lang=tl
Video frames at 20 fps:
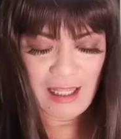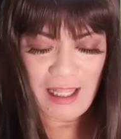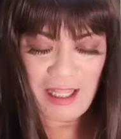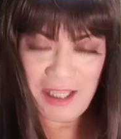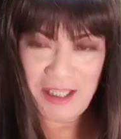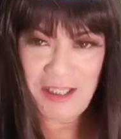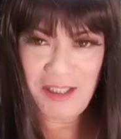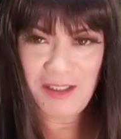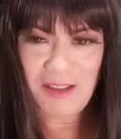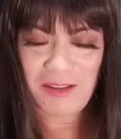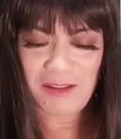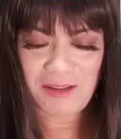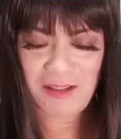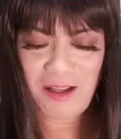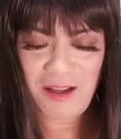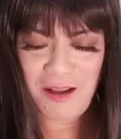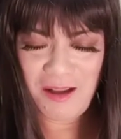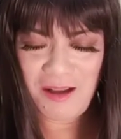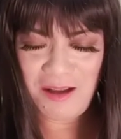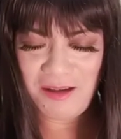Ay,
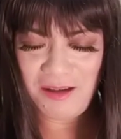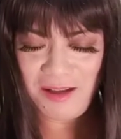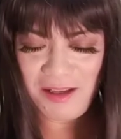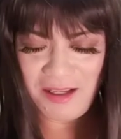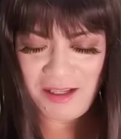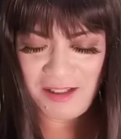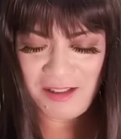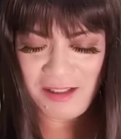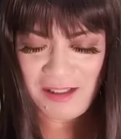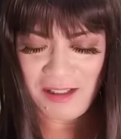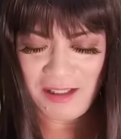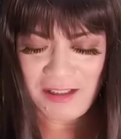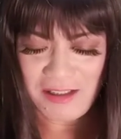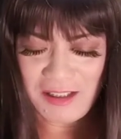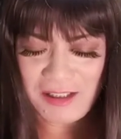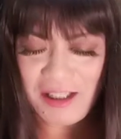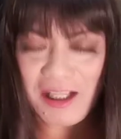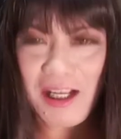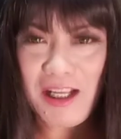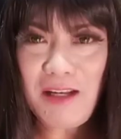taray.
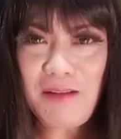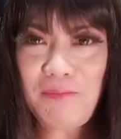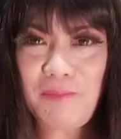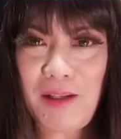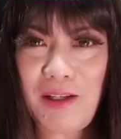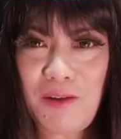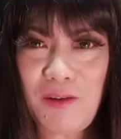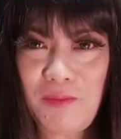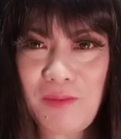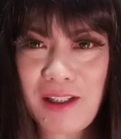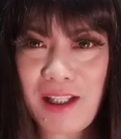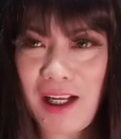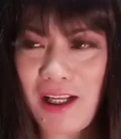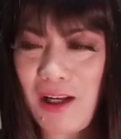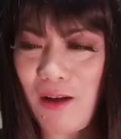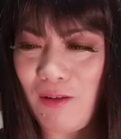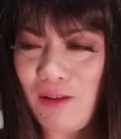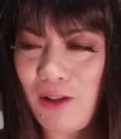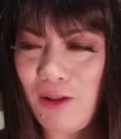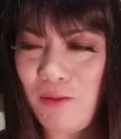Sa tagal ng panahon, tagal
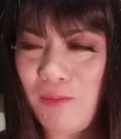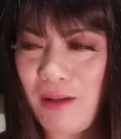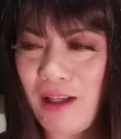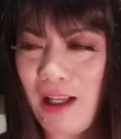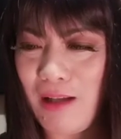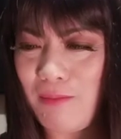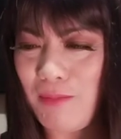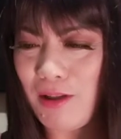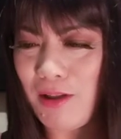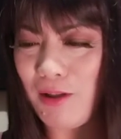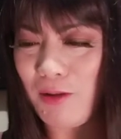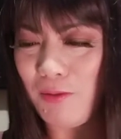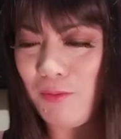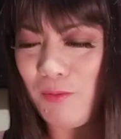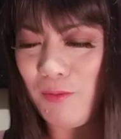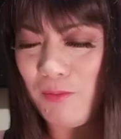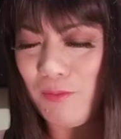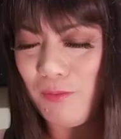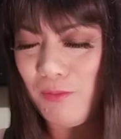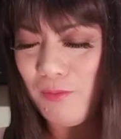ako hindi gumagamit nito.
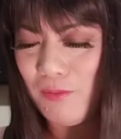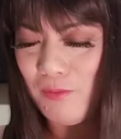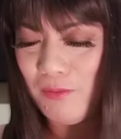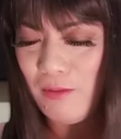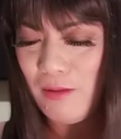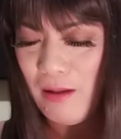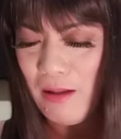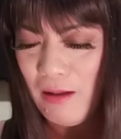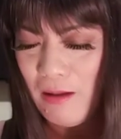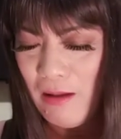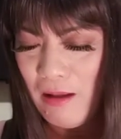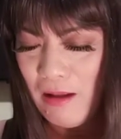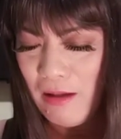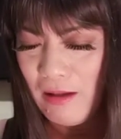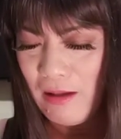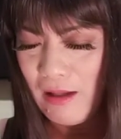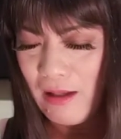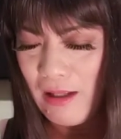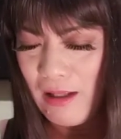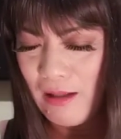Oh.
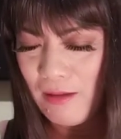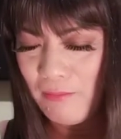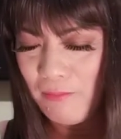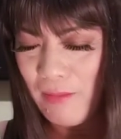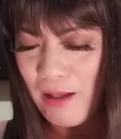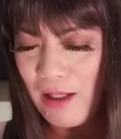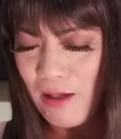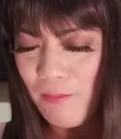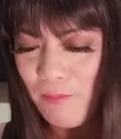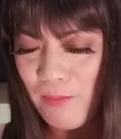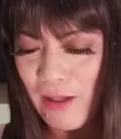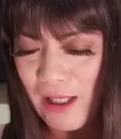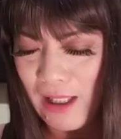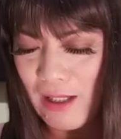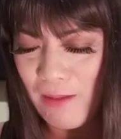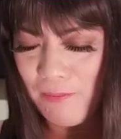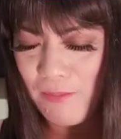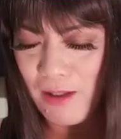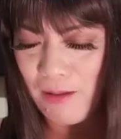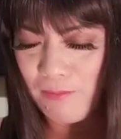Ayan, parang
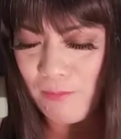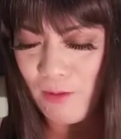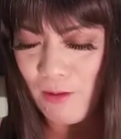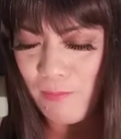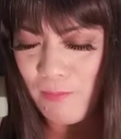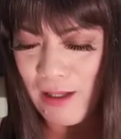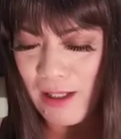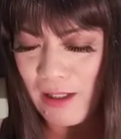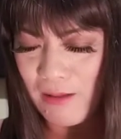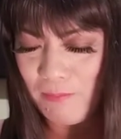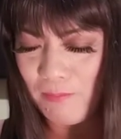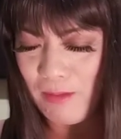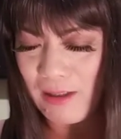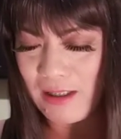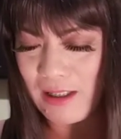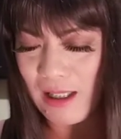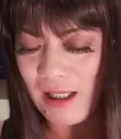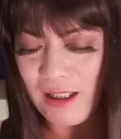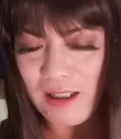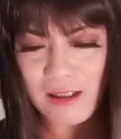pakaramdam ko, parang
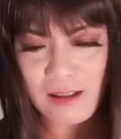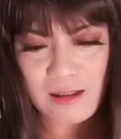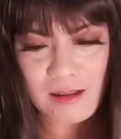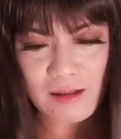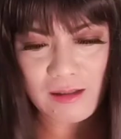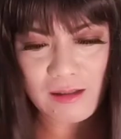basag.